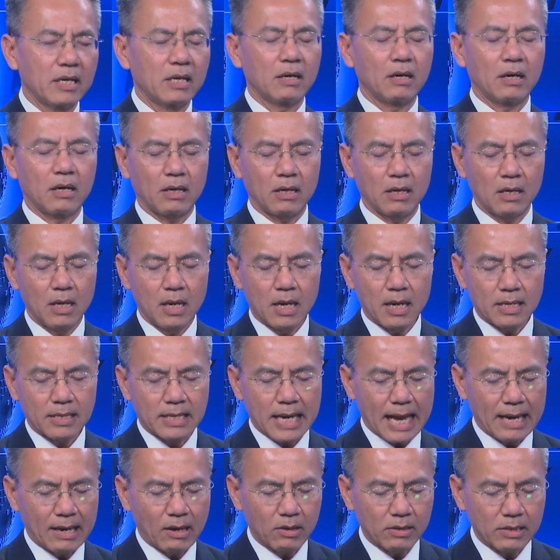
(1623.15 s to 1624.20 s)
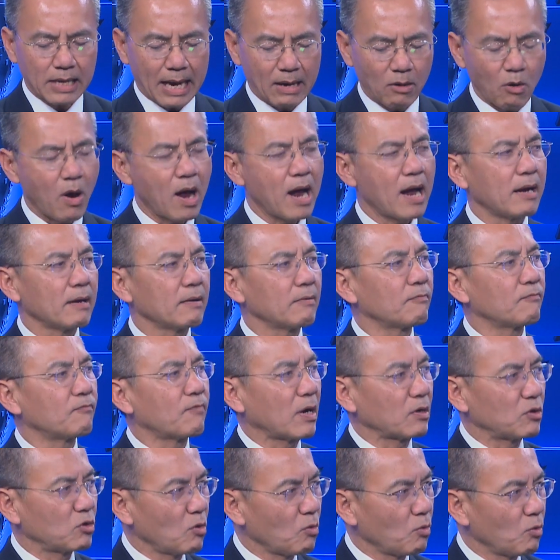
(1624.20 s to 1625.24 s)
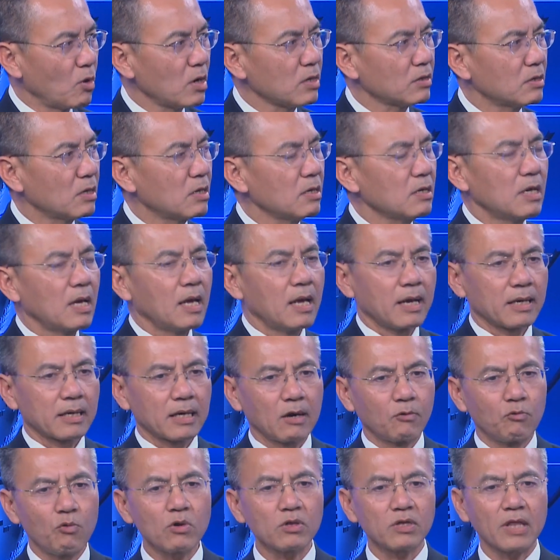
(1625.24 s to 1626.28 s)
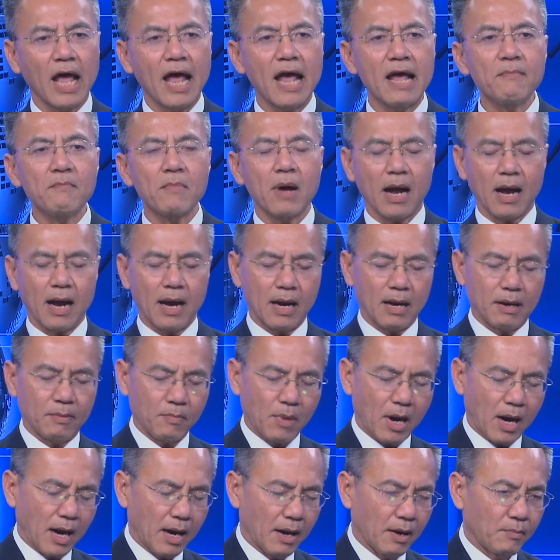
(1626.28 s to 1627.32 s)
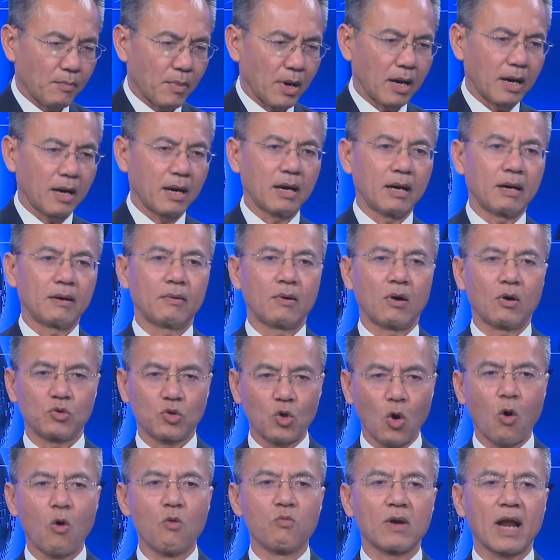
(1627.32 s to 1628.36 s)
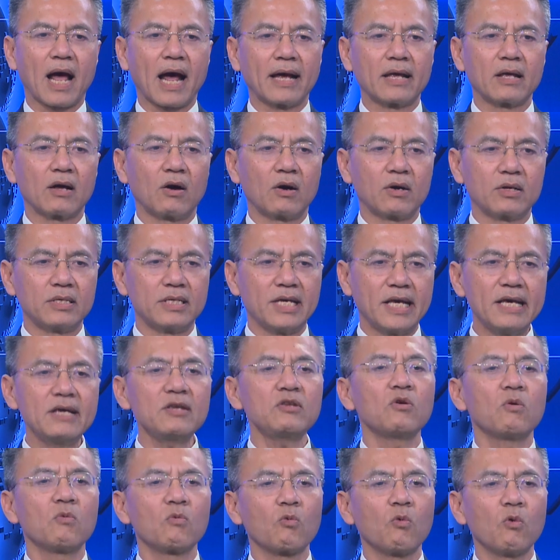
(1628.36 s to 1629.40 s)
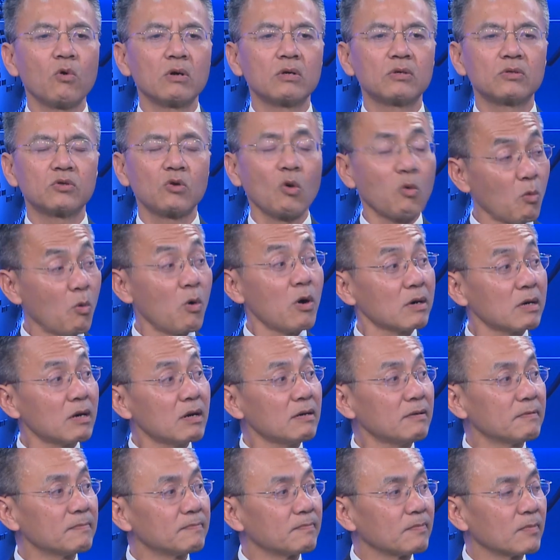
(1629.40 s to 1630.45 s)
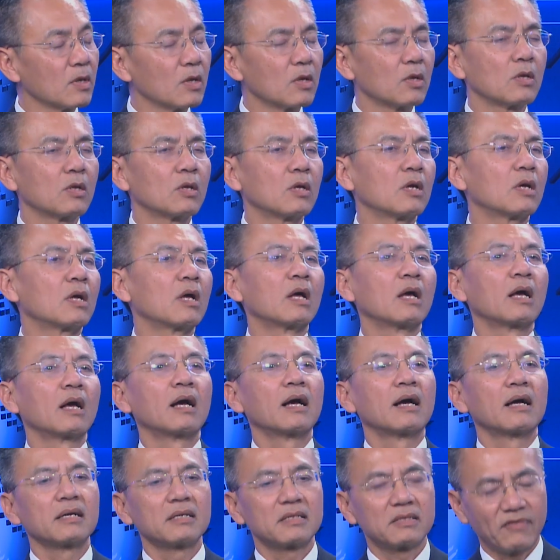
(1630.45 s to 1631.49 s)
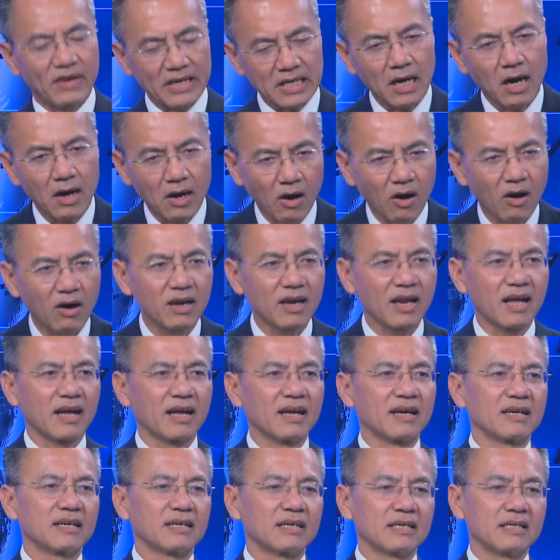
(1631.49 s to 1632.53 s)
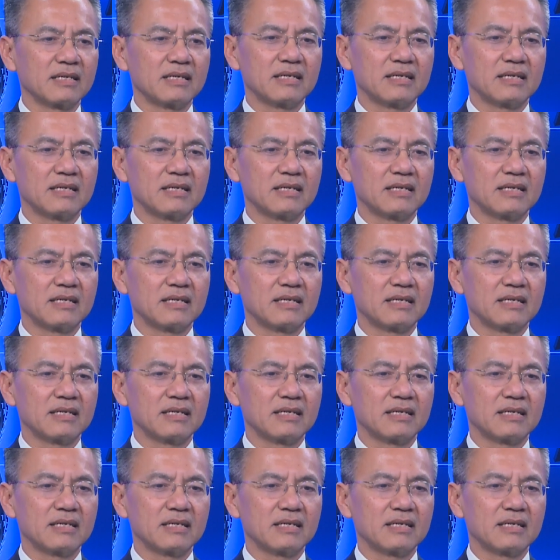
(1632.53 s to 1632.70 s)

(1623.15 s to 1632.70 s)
ờ, Đài, Đài Loan và, và Trung Đài Quốc Loan. đó ừ. quốc tế mà mà mà họ dồn lại họ dí Trung Quốc Trung Quốc đó phải chờ coi là